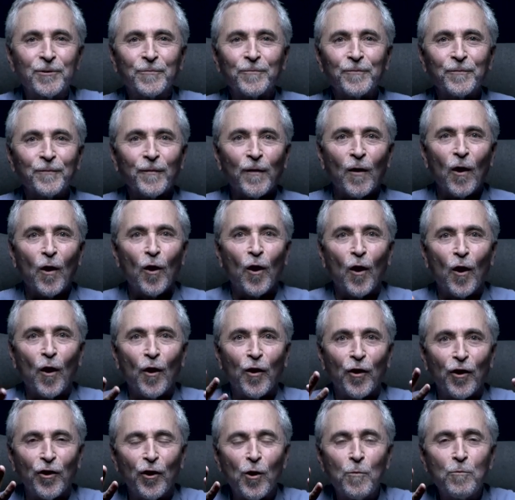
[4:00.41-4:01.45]
ты еврей, то у
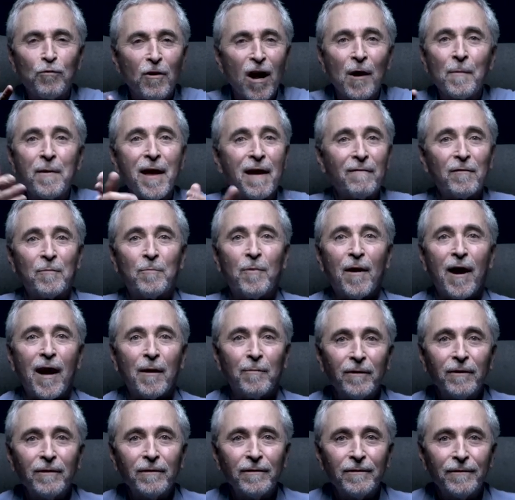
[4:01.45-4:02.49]
тебя, вероятно, есть
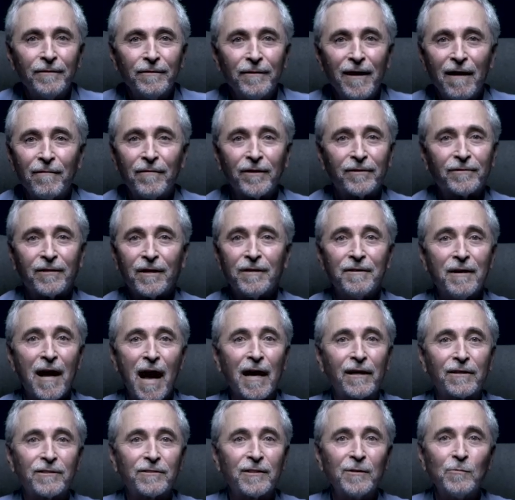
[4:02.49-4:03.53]
Библия. У тебя
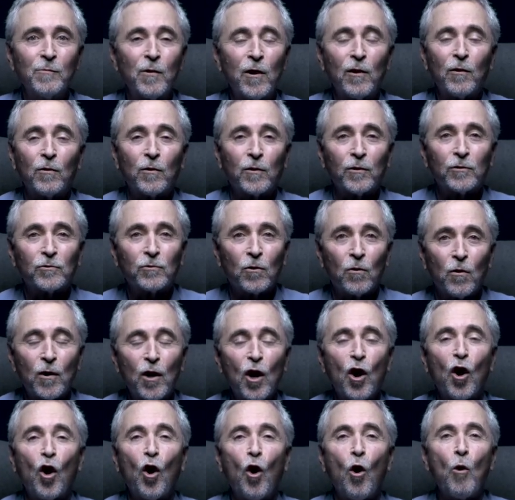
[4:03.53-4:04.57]
где-то есть Танах или
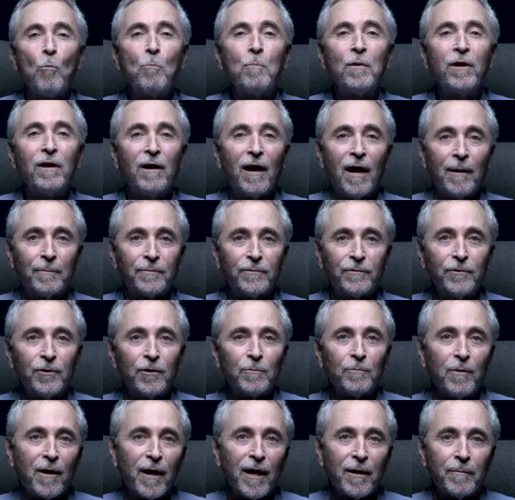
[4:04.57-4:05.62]
Тора. Открой
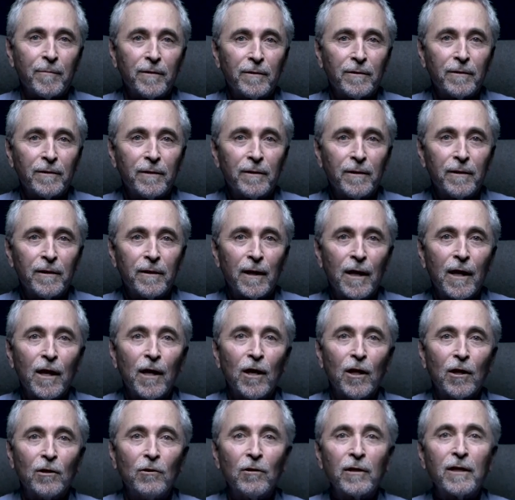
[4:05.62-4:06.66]
свою Библию.
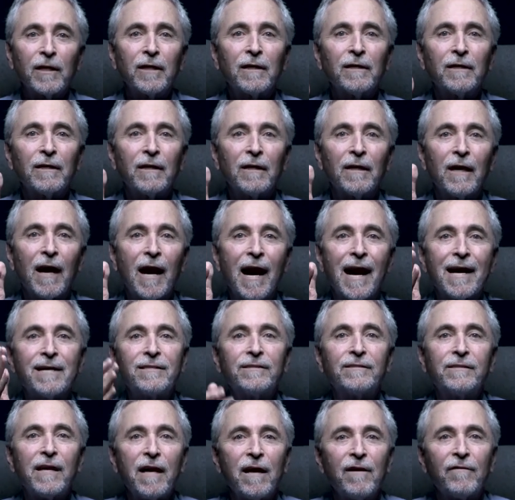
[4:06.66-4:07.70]
Посмотри
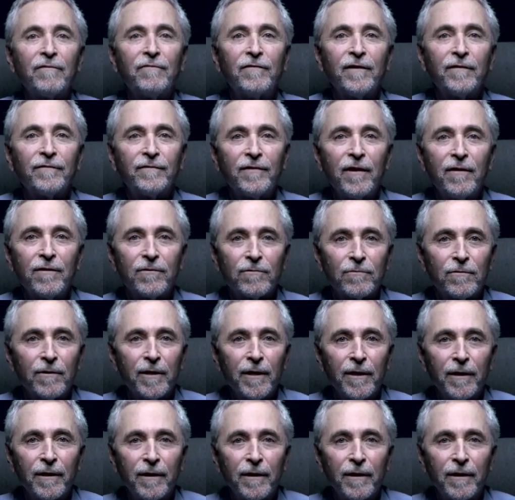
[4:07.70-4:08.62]
53 главу